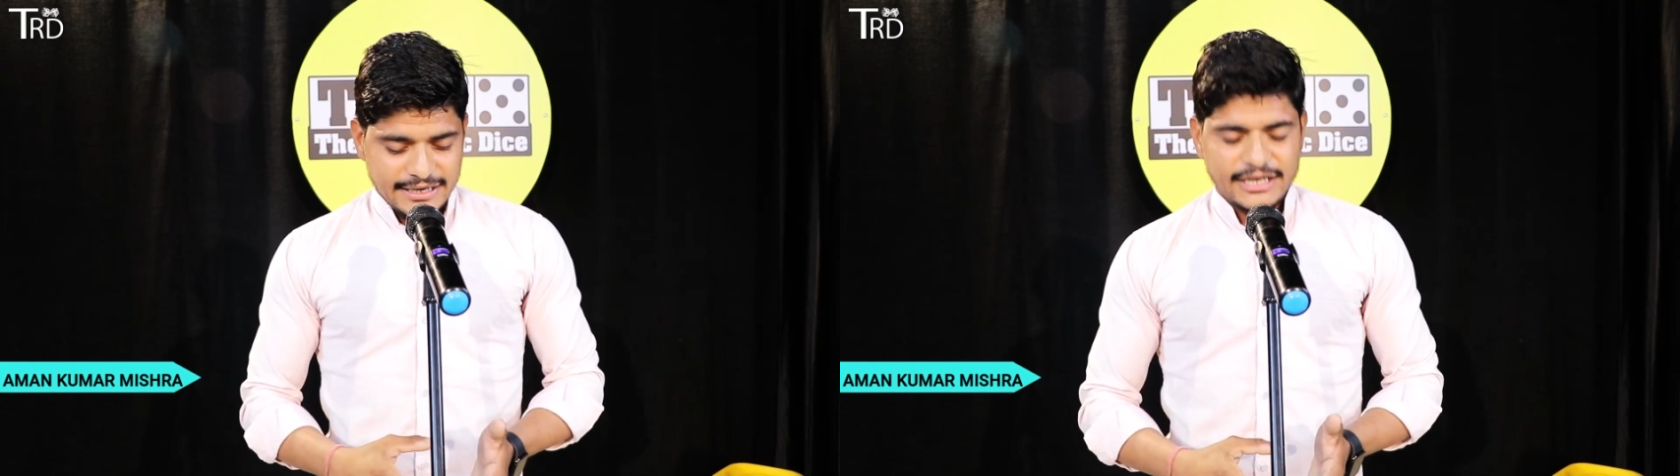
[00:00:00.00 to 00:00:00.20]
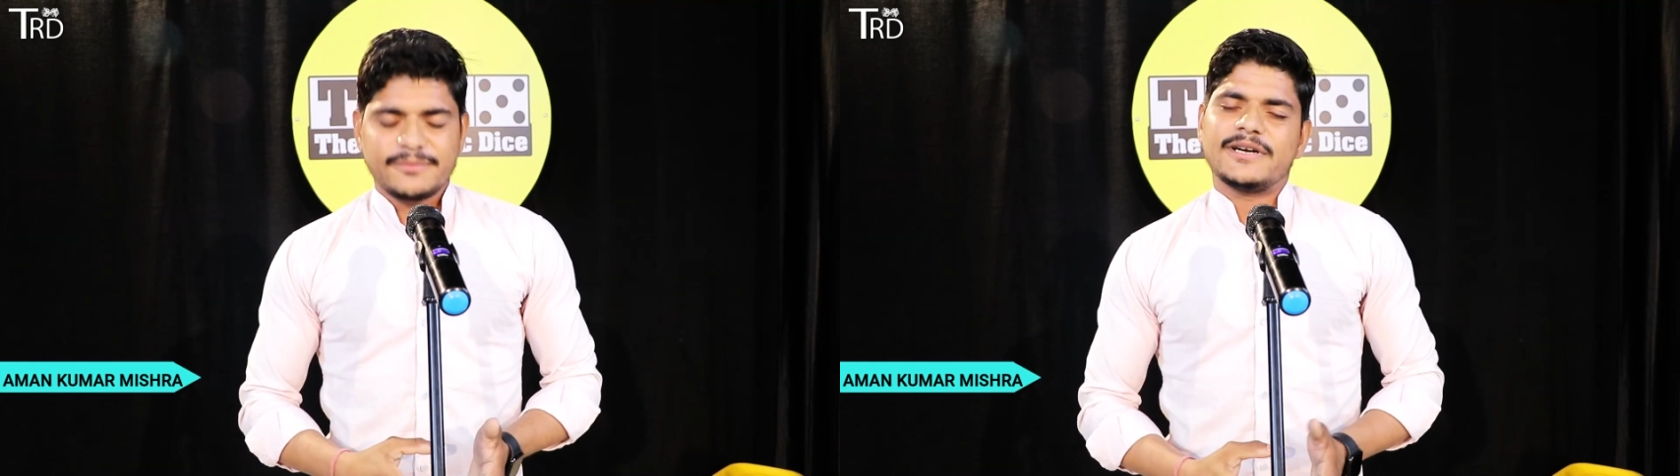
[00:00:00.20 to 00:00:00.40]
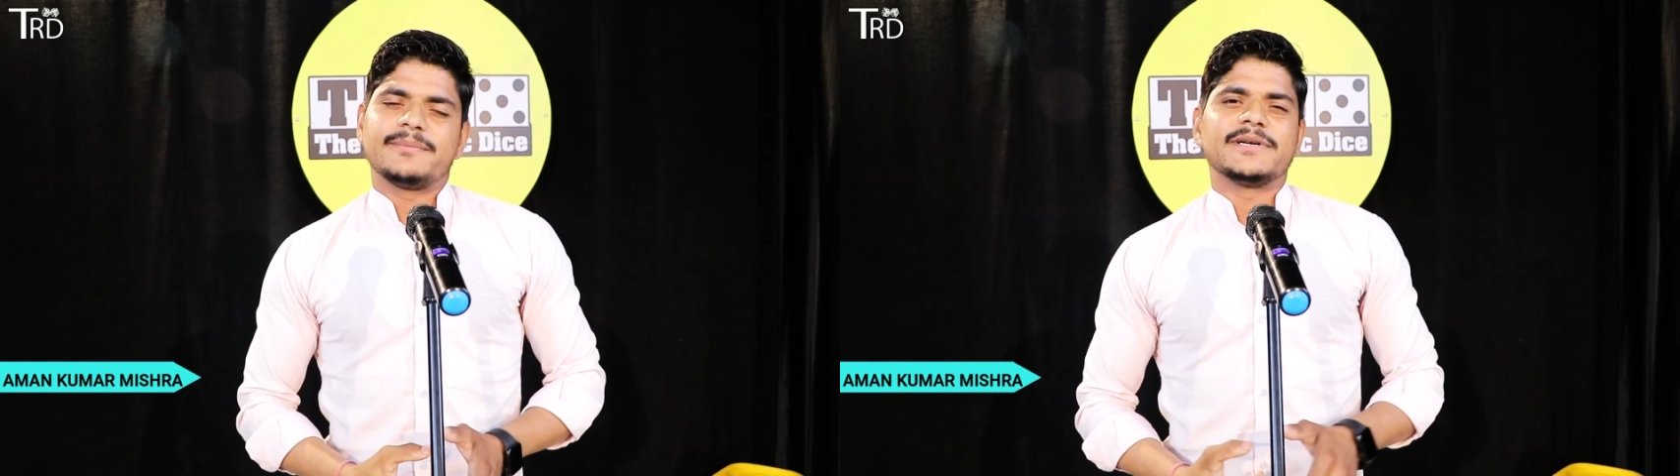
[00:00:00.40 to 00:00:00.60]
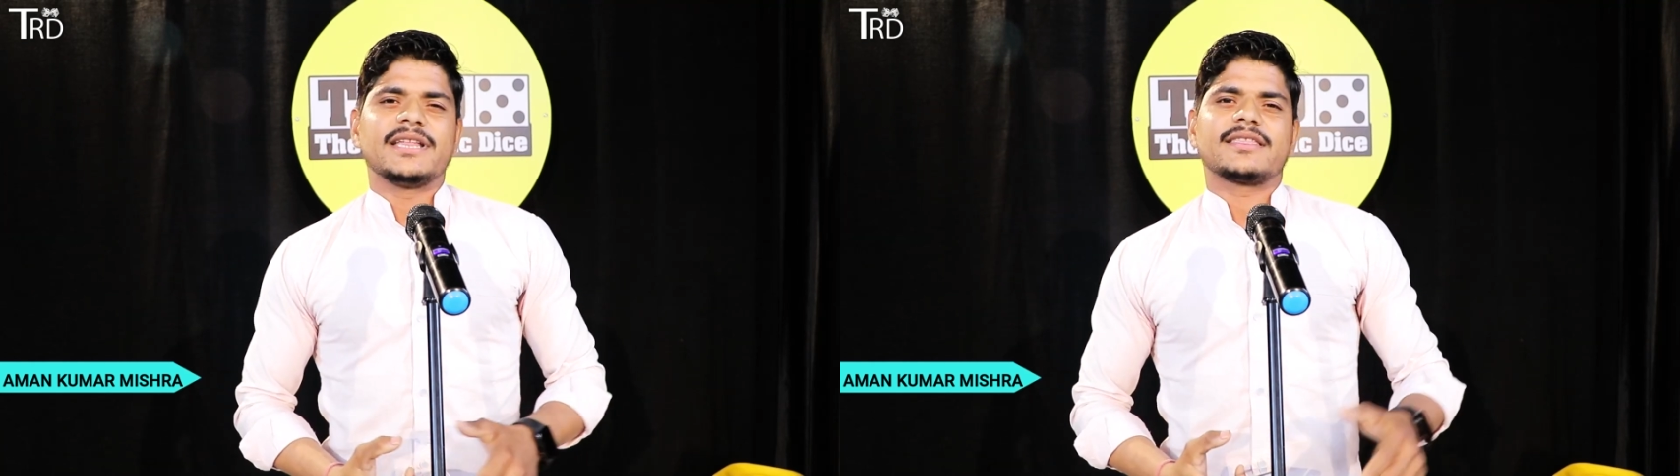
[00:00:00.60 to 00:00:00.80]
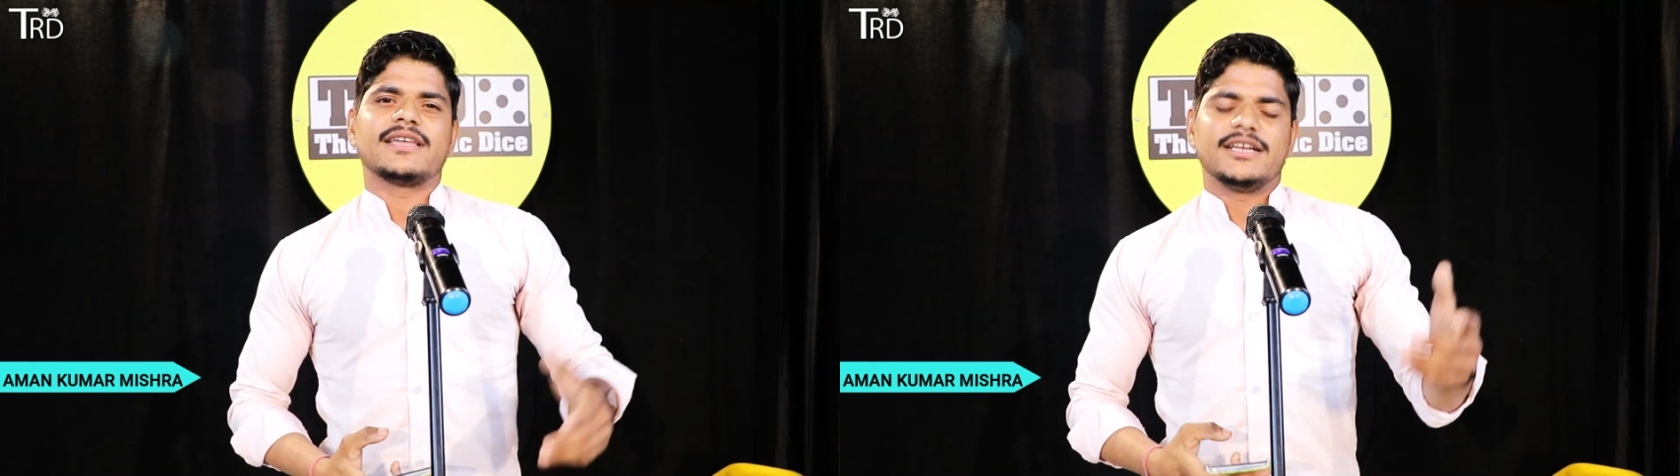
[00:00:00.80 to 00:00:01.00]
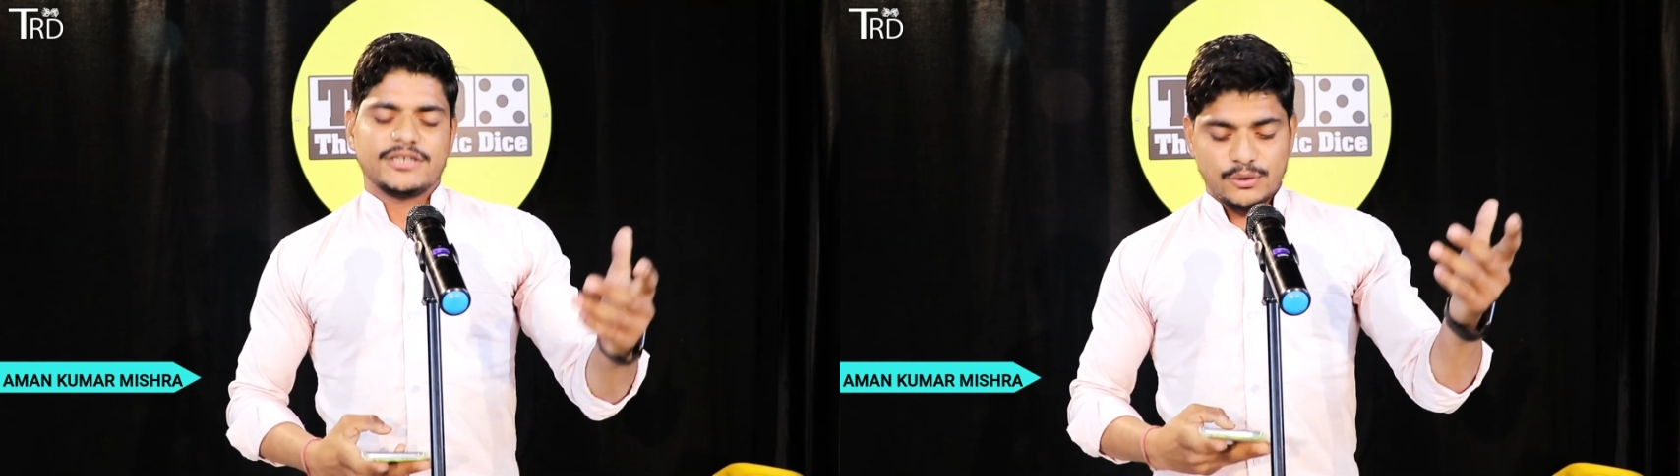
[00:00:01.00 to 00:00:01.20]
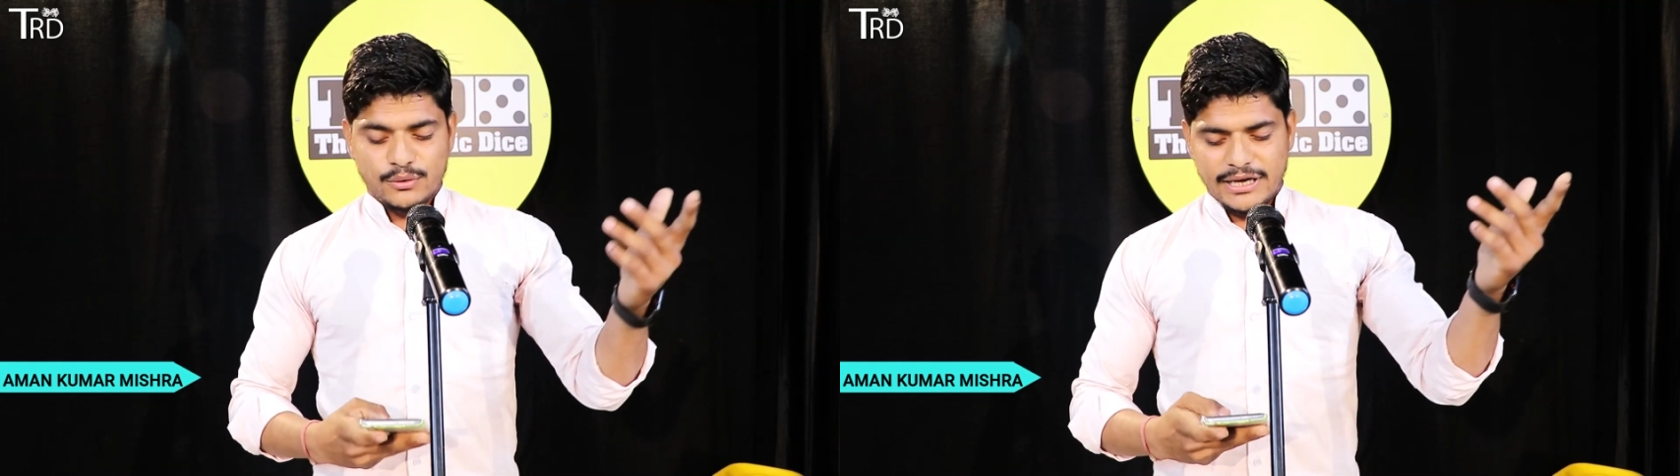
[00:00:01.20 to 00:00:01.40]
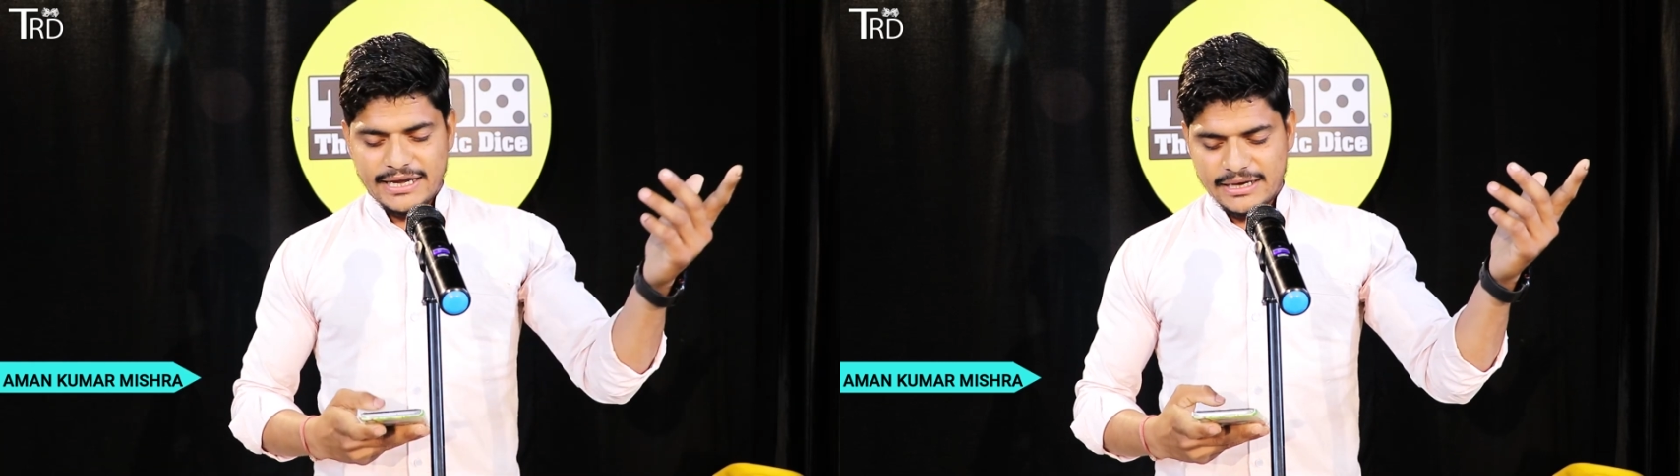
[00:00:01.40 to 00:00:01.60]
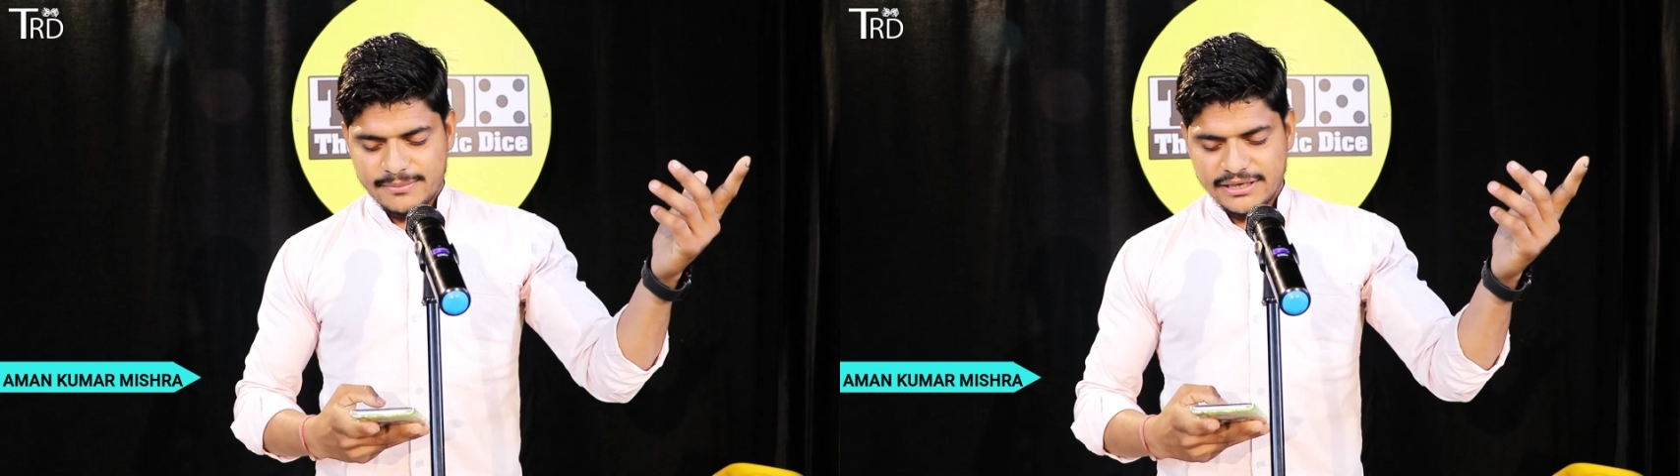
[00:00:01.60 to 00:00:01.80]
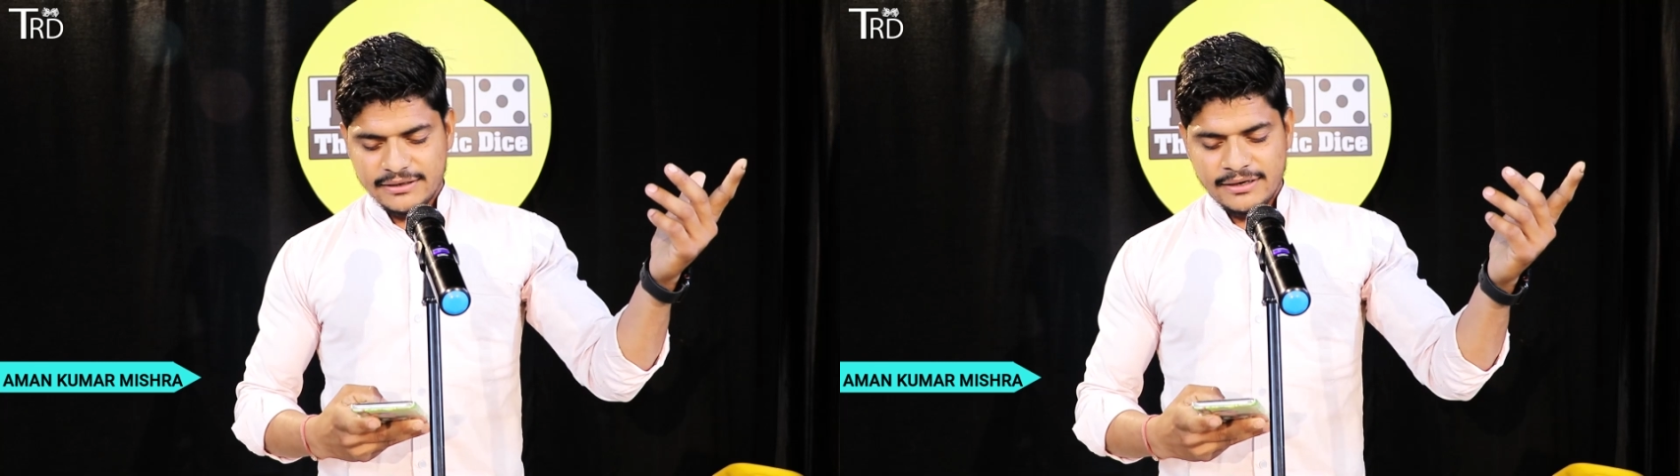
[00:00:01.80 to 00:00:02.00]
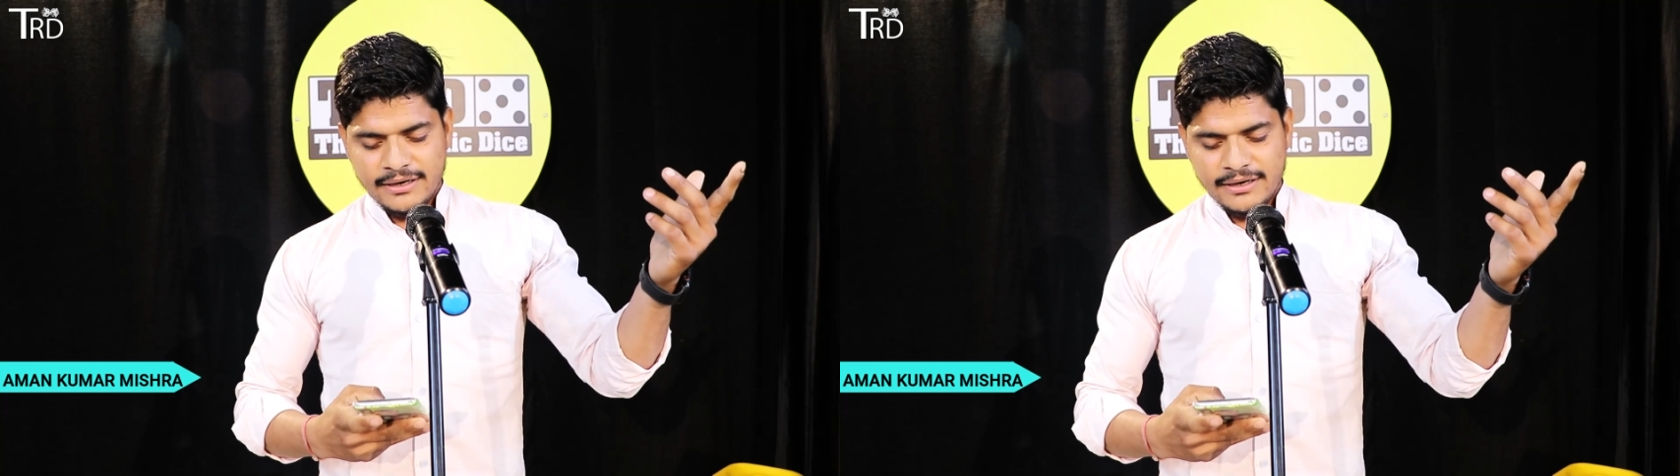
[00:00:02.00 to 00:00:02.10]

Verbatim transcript: करवट बदलता जरूर है अमन